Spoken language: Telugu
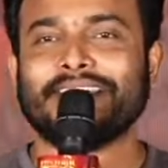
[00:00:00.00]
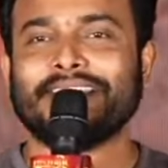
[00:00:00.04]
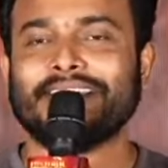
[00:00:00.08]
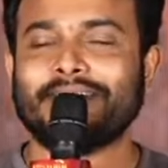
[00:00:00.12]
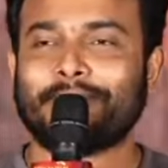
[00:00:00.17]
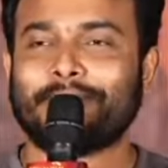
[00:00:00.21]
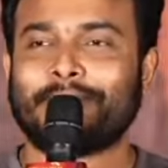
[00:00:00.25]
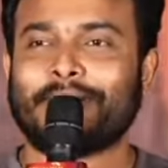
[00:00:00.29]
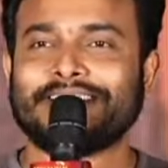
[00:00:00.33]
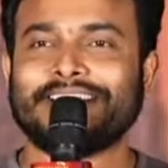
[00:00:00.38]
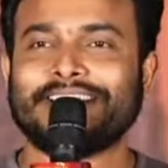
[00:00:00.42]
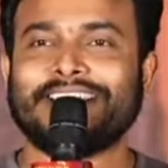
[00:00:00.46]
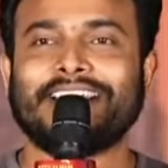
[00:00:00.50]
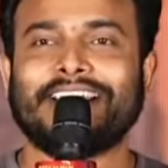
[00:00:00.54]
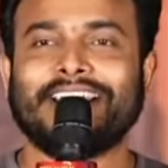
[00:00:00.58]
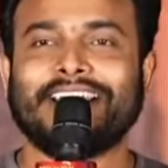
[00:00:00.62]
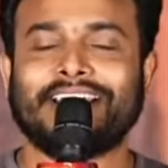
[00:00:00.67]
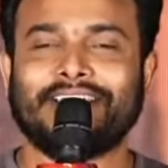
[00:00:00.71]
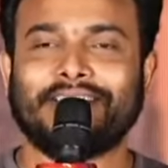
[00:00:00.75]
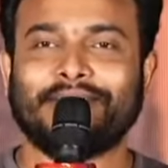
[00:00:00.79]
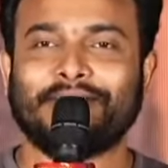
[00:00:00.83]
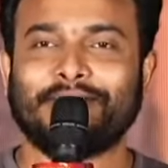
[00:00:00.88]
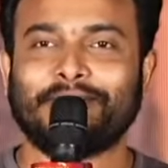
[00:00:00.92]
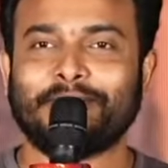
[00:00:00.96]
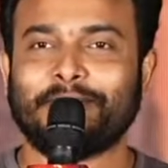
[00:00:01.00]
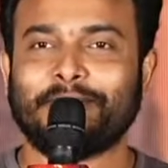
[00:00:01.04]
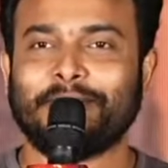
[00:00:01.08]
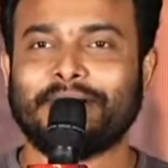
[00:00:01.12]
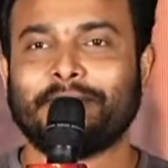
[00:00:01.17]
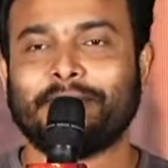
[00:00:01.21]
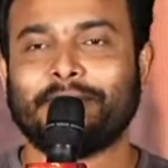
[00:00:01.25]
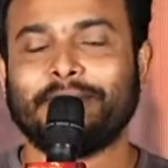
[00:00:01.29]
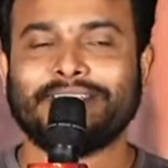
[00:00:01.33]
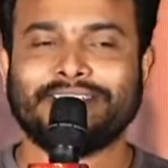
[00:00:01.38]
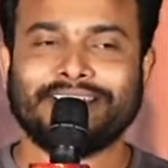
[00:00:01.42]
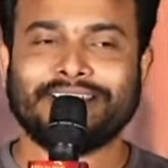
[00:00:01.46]
ప్రశాంత్ గారు పక్క
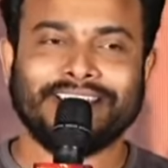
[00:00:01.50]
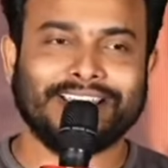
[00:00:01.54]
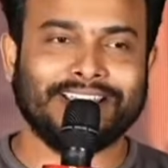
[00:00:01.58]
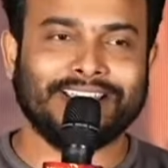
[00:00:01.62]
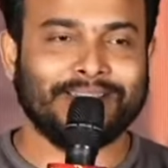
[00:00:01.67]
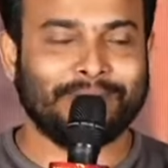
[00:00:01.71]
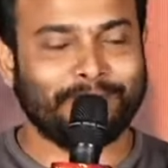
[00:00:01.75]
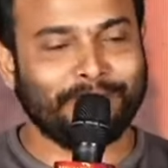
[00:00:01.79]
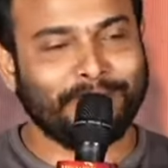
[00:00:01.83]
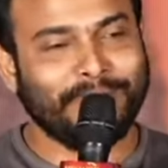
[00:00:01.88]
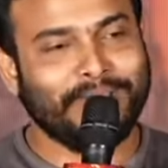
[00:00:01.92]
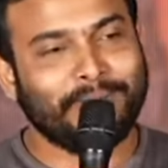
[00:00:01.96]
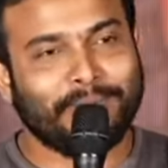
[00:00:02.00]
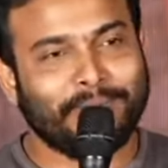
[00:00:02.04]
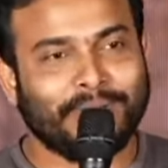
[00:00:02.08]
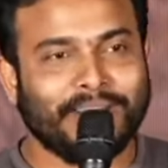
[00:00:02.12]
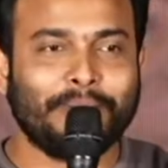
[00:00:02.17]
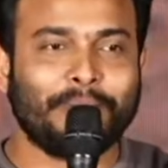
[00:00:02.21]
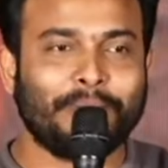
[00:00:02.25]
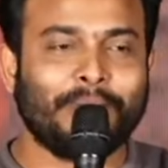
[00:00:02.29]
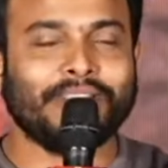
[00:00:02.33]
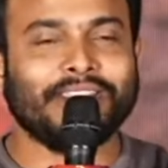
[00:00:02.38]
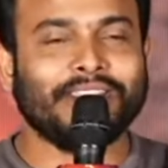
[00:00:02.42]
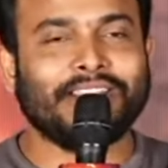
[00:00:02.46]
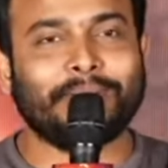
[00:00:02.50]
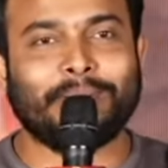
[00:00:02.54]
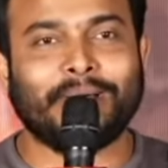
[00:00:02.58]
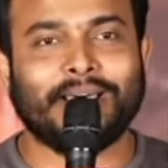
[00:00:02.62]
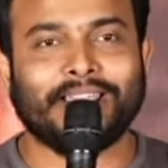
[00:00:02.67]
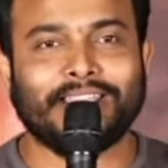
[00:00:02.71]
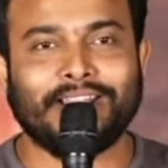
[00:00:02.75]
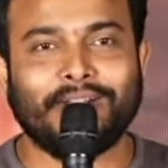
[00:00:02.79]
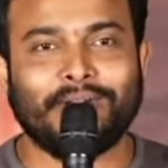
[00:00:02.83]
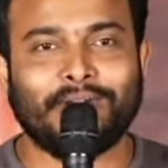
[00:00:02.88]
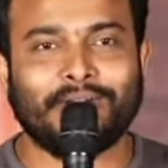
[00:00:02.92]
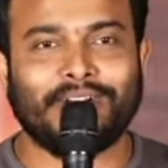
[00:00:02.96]
పిలిచి మేము పెరిగిపోతుందని
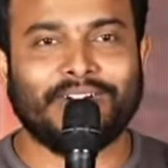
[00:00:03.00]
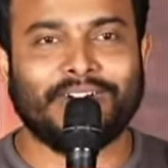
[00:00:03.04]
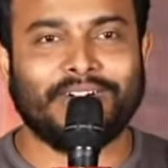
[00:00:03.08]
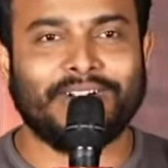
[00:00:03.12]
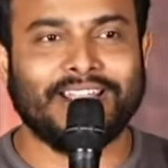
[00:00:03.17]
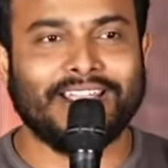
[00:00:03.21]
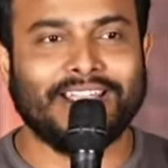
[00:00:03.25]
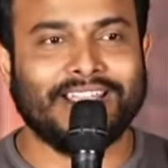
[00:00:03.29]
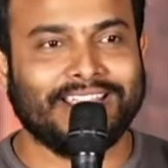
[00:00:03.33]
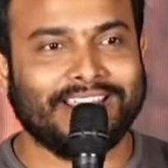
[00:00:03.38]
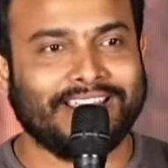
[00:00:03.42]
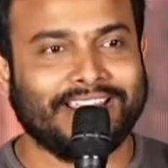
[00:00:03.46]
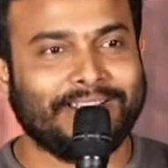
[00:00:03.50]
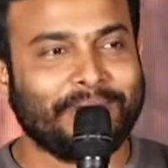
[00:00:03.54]
బాధలో ఉన్నామండి